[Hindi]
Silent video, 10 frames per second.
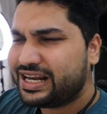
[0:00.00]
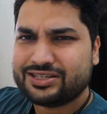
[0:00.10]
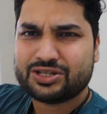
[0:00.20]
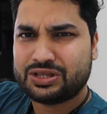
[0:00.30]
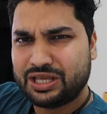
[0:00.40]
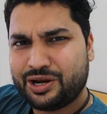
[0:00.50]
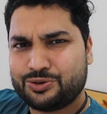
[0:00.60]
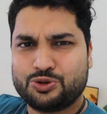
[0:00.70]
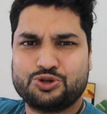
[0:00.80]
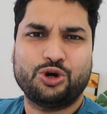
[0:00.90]
मेरे ख्याल से तेरह
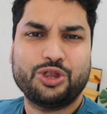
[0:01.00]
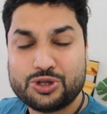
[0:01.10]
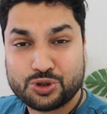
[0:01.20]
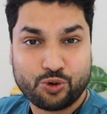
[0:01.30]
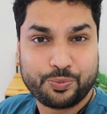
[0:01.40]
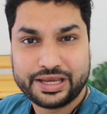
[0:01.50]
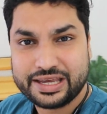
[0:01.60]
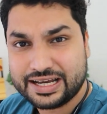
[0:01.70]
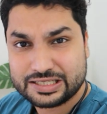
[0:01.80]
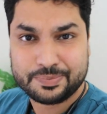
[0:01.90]
सौ चौदह सौ रुपए
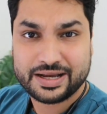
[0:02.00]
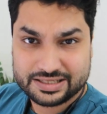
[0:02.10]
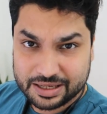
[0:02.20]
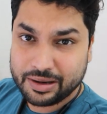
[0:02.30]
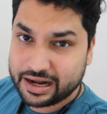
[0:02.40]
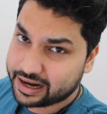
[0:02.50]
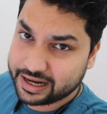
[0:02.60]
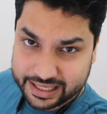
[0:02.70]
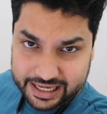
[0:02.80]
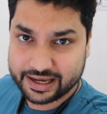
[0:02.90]
के आसपास ये मिल रहा है ठीक